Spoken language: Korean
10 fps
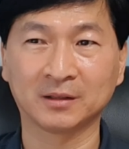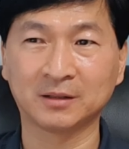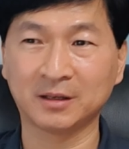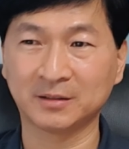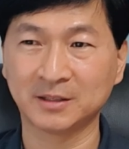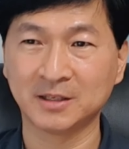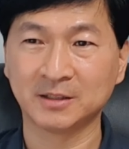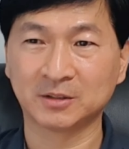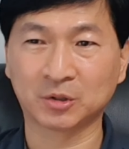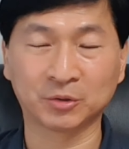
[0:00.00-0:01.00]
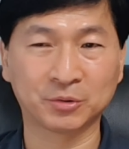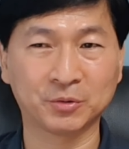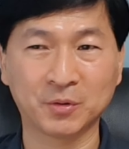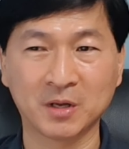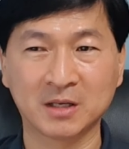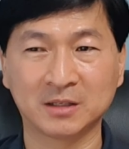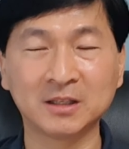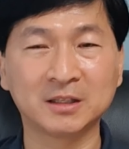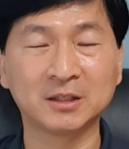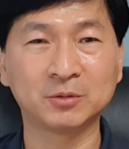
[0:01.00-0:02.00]
근데 저도 이
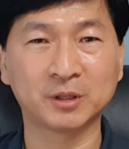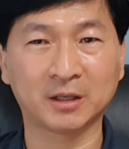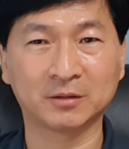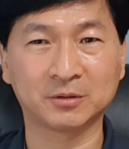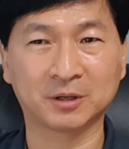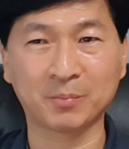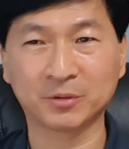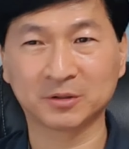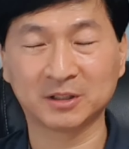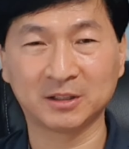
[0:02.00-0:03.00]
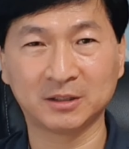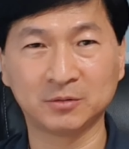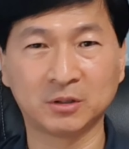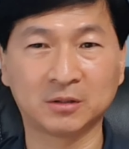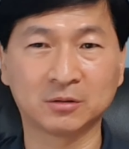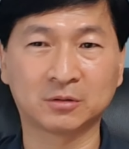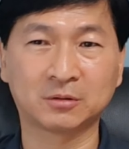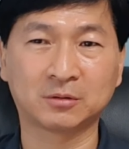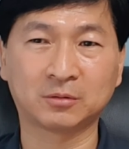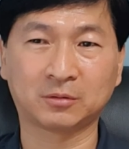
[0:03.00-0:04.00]
이후에도 람보르리 이후에도
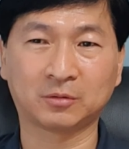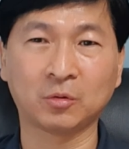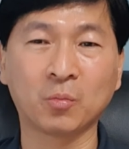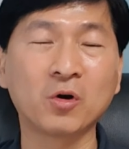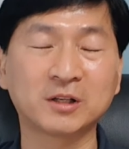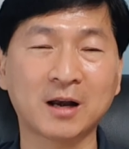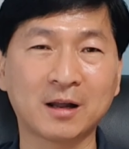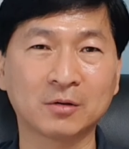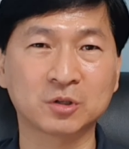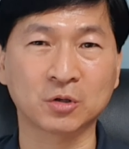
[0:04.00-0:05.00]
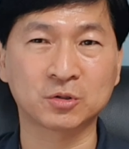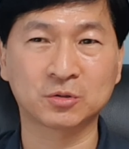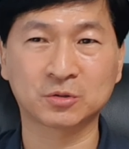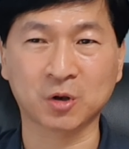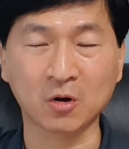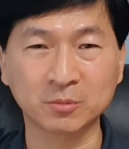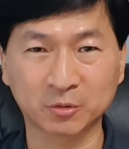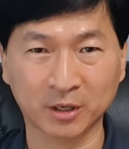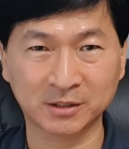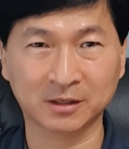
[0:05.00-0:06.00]
또 뭘 살라고 저, 저금을
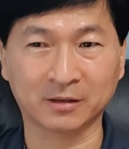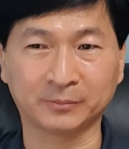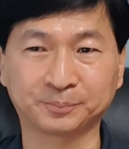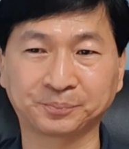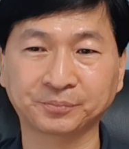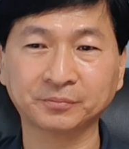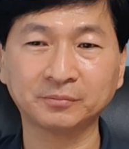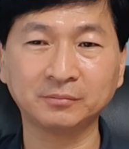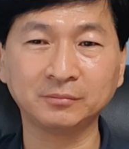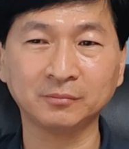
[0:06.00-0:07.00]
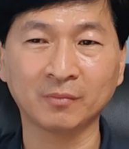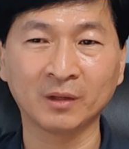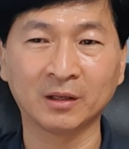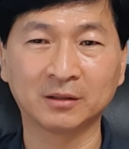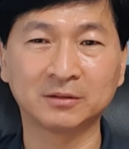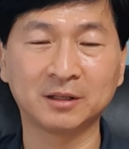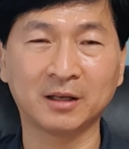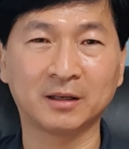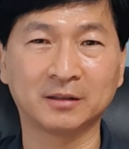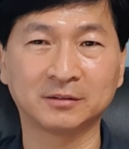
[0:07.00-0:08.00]
또 했어요.
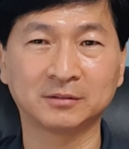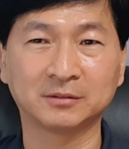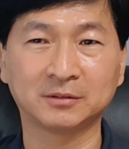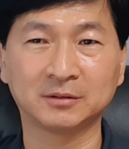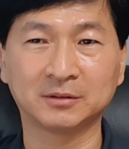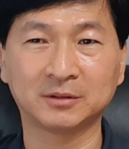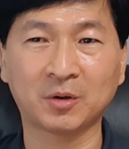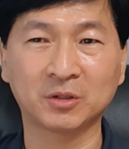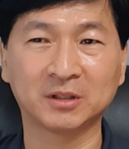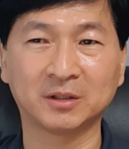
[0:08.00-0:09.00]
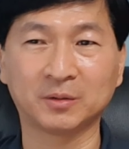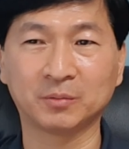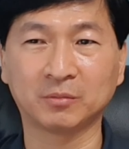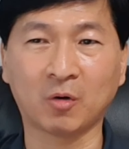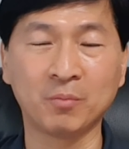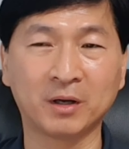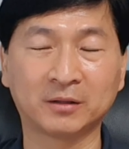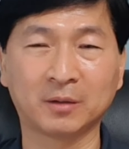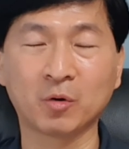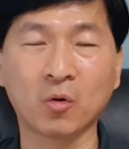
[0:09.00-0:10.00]
근데 형이
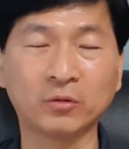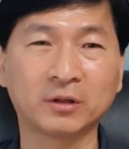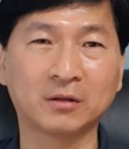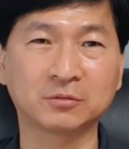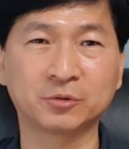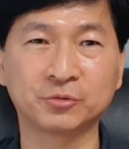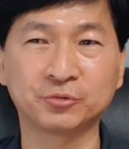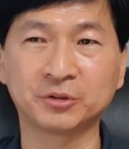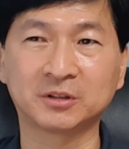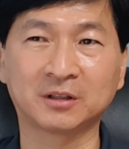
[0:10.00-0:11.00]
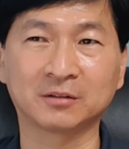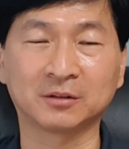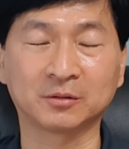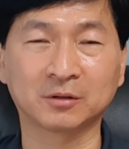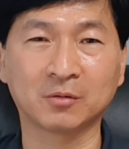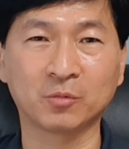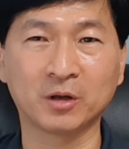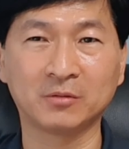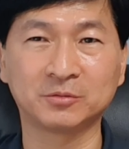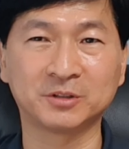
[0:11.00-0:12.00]
엄마한테 뭐 혼나고 뭐 울고 있더라고요. 그러니까
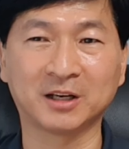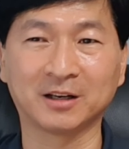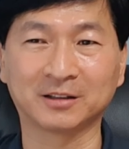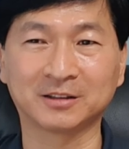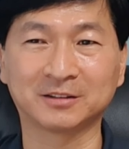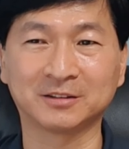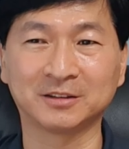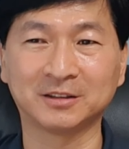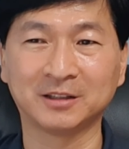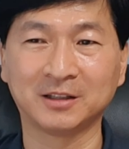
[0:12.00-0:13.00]
왜 우냐 그랬더니